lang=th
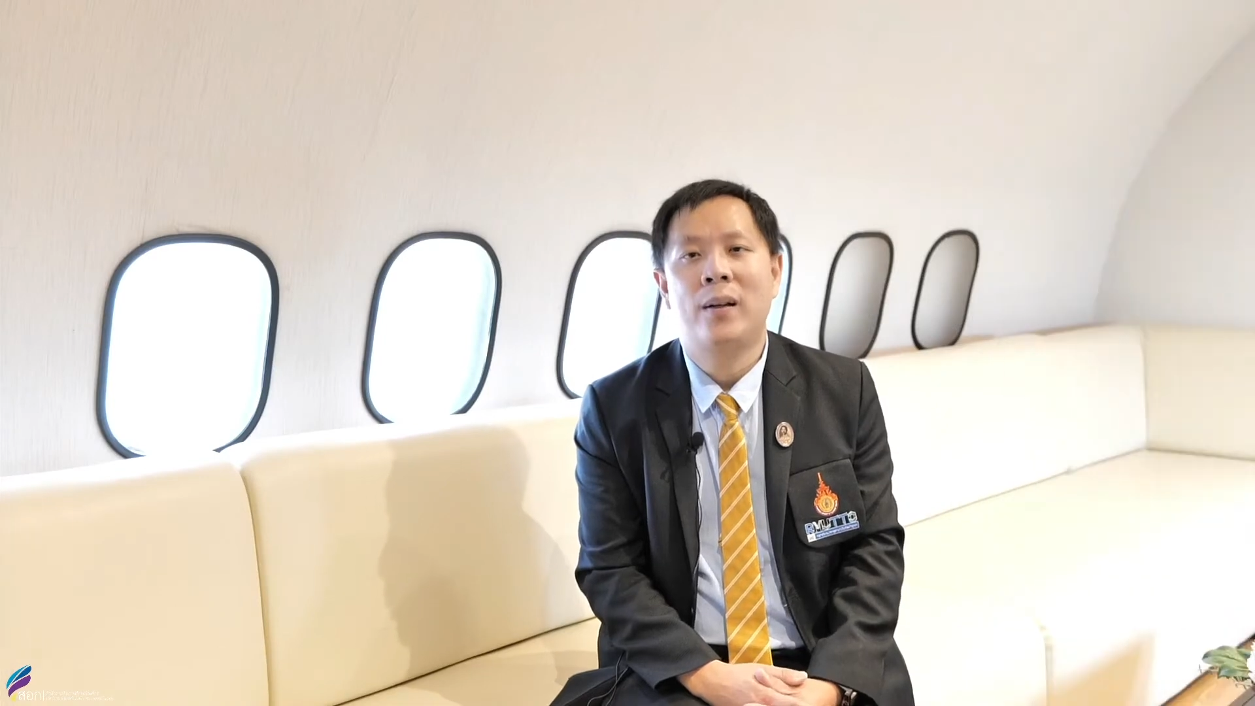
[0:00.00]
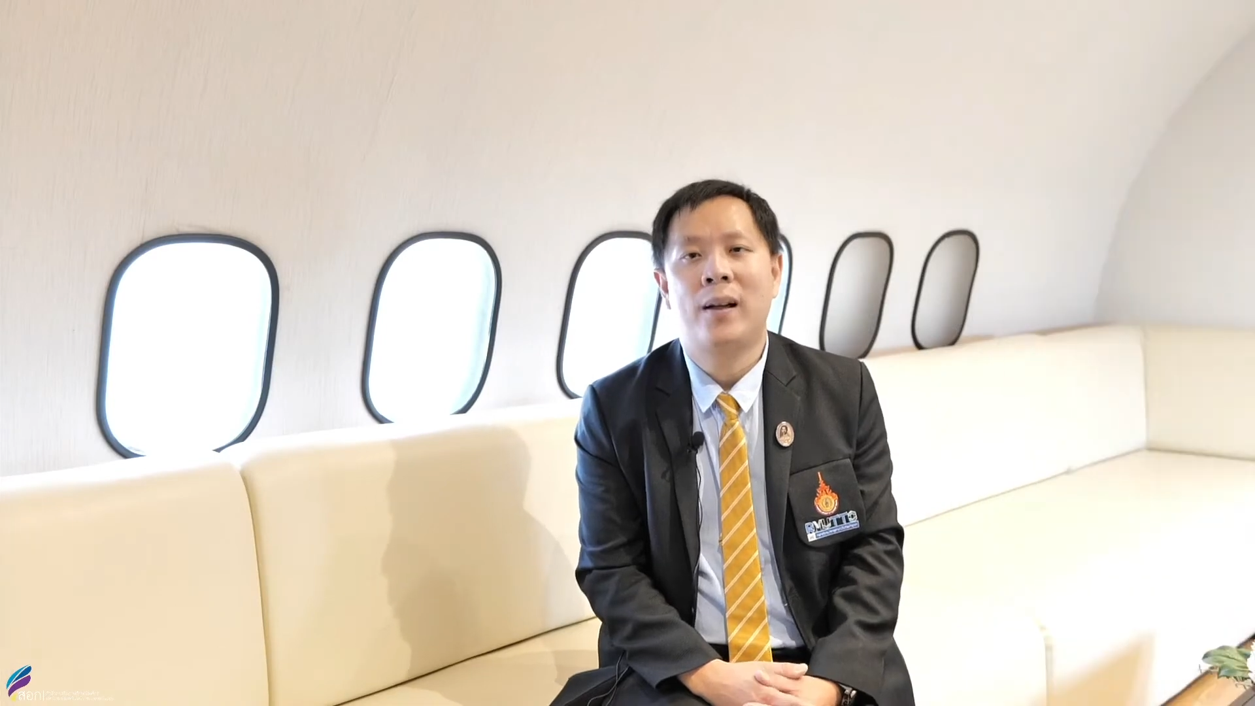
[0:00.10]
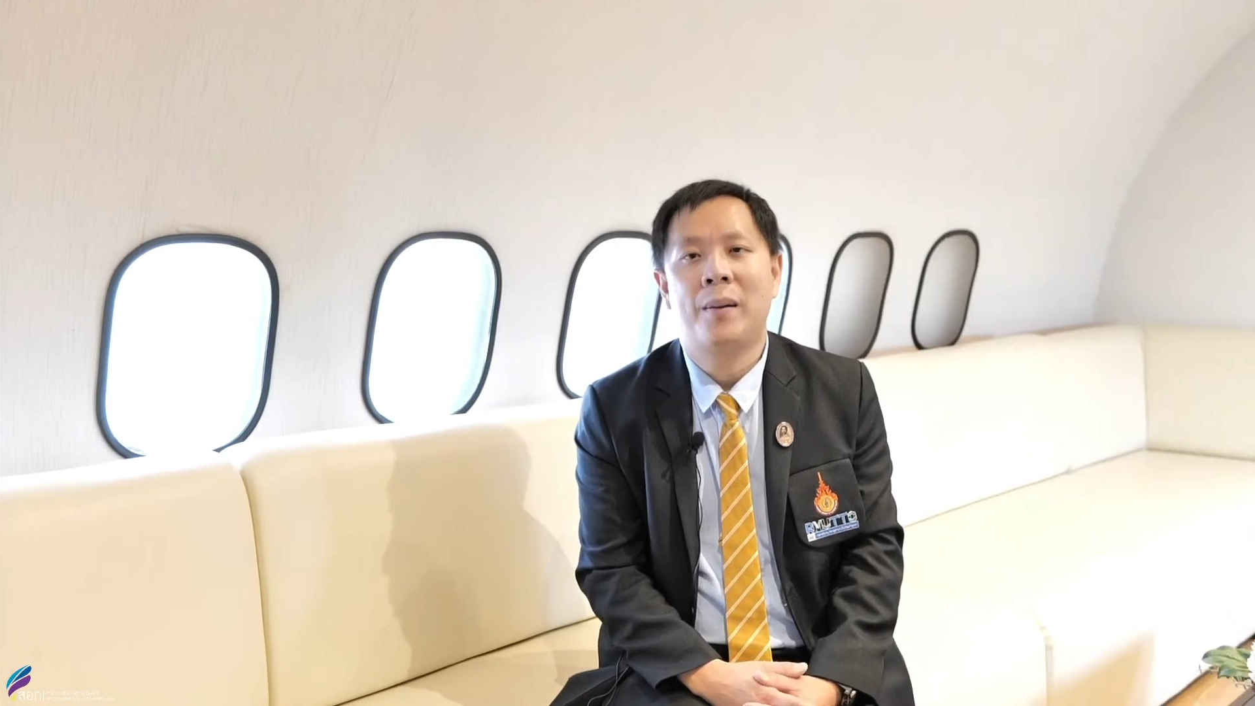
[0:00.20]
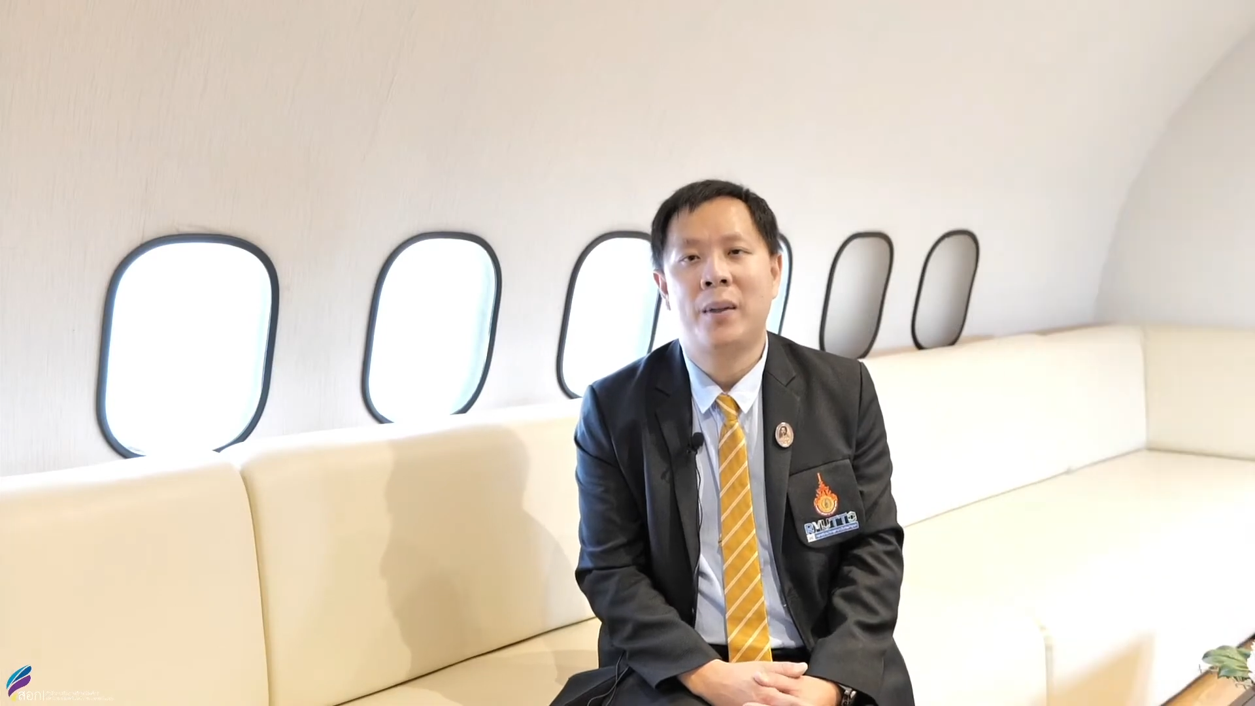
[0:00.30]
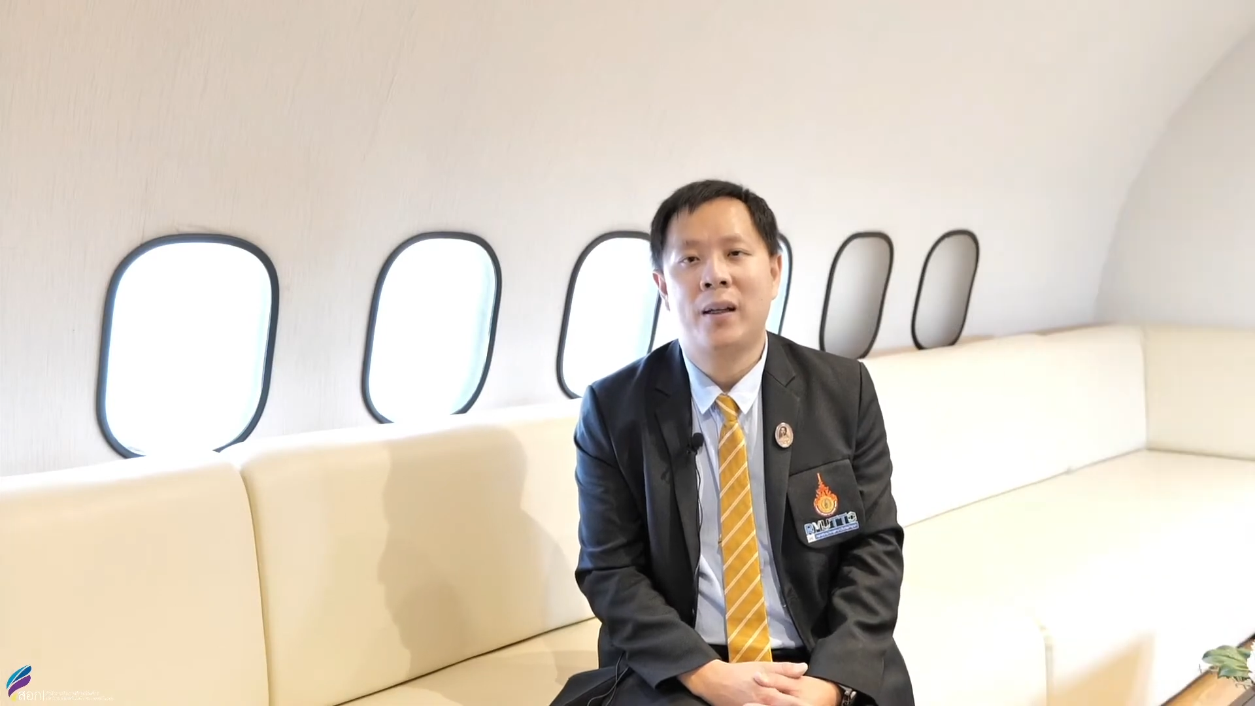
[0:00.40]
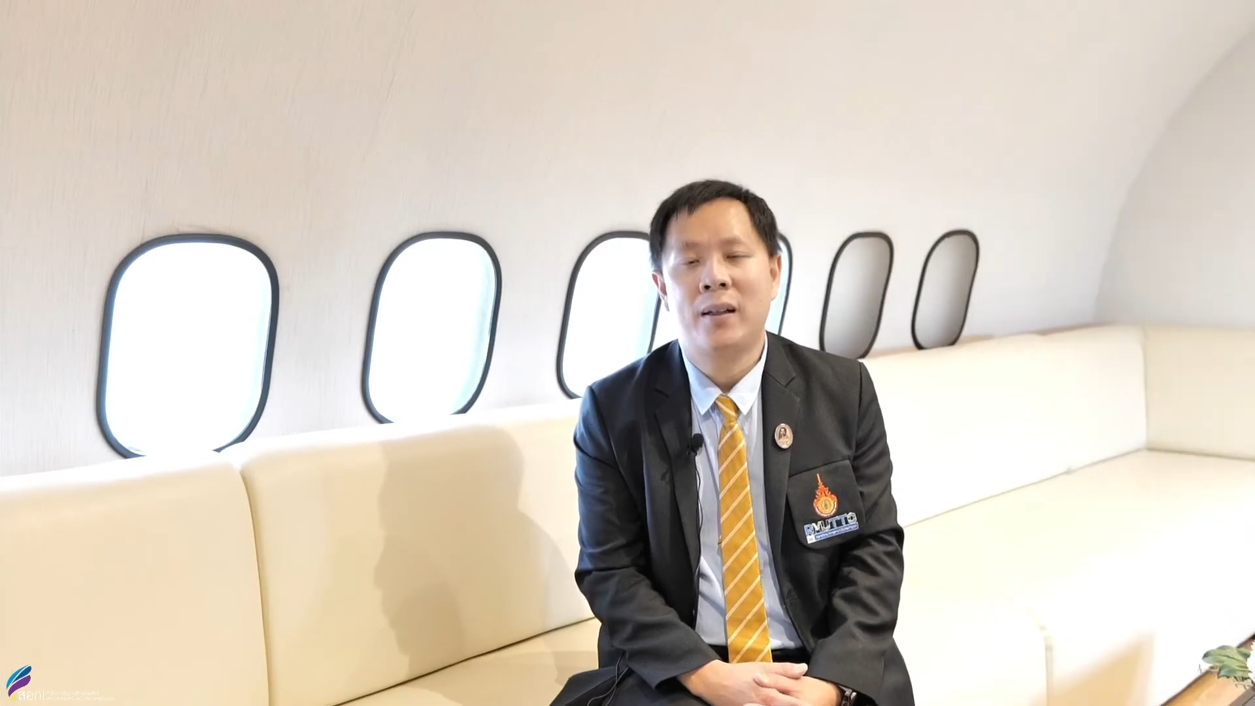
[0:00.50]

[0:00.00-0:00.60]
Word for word: นะครับ แล้ว